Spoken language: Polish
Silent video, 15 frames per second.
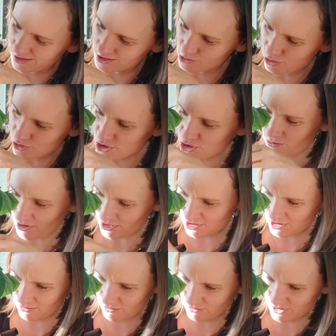skończyła
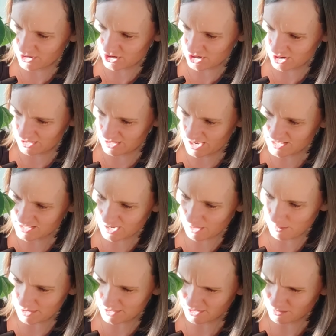się również jej deska,
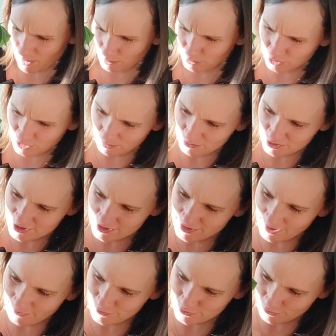patyk, mam tu na myśli
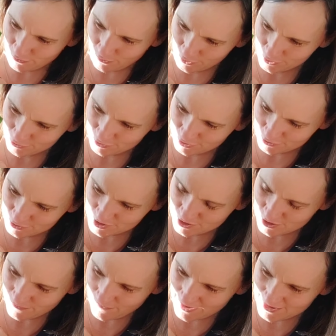rafidofory, one
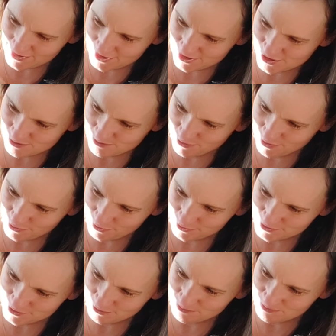dosyć fajnie i szybko
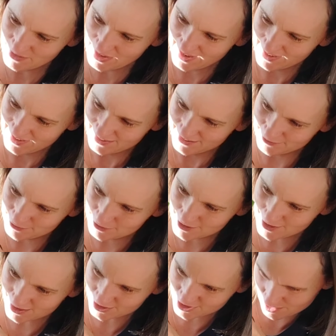rosną, no i tak